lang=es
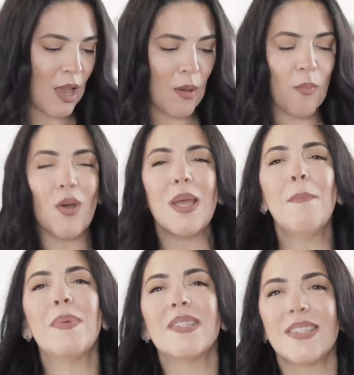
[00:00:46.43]
Voy a
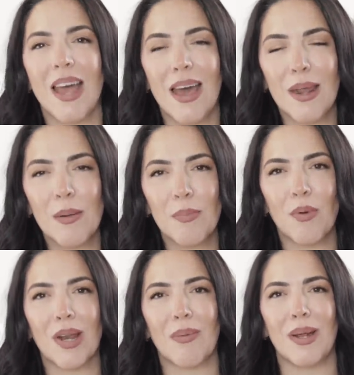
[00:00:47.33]
empezar
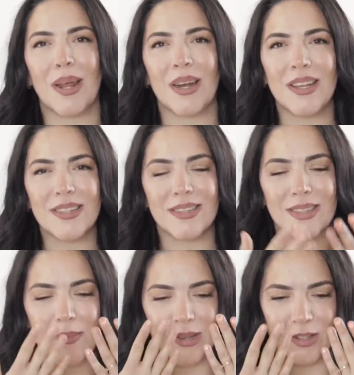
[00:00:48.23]
por hablarles
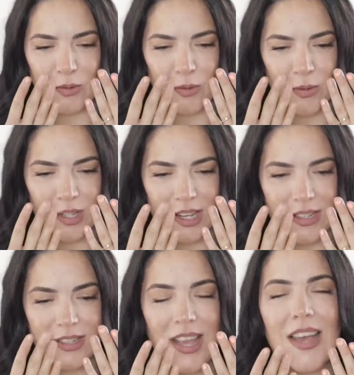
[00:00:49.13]
de mis
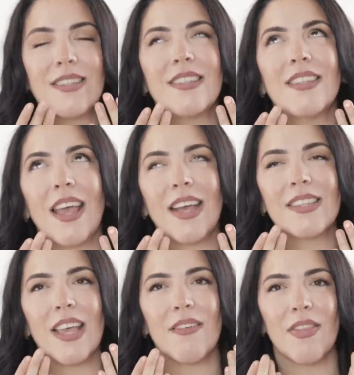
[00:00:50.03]
uñas. Ya sé que
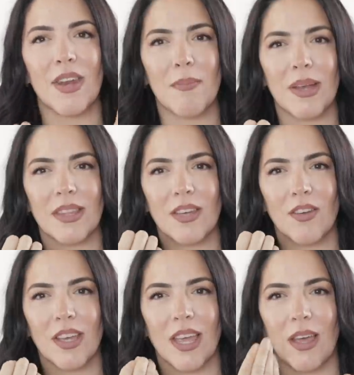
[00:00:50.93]
se ve bien dramático
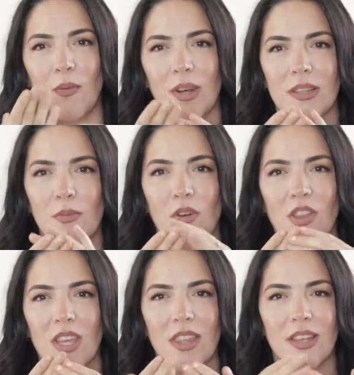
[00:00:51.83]
de que unas
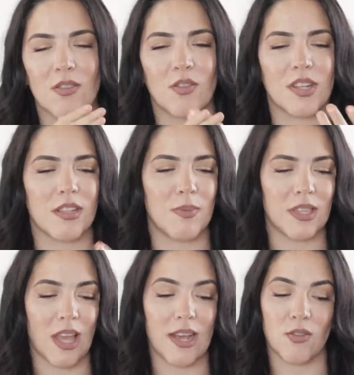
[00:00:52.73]
mordidas, otras
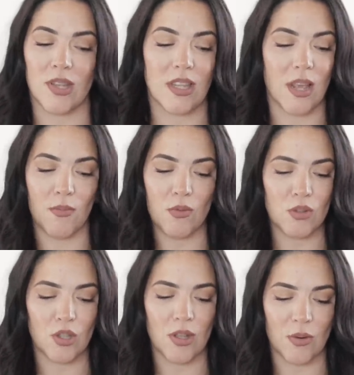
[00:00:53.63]
despintadas. Yo ya tenía
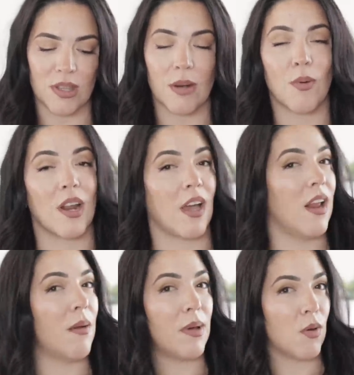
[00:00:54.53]
mucho de no andar por la calle de
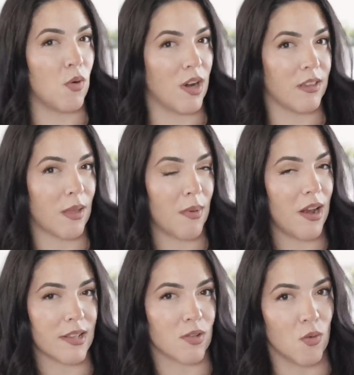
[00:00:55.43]
la amargura en el tema de
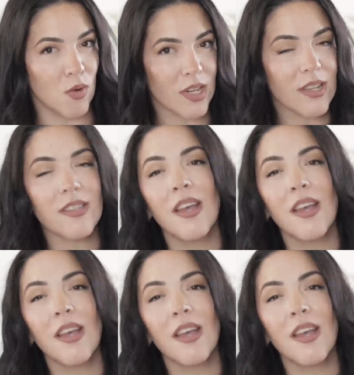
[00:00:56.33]
las uñas.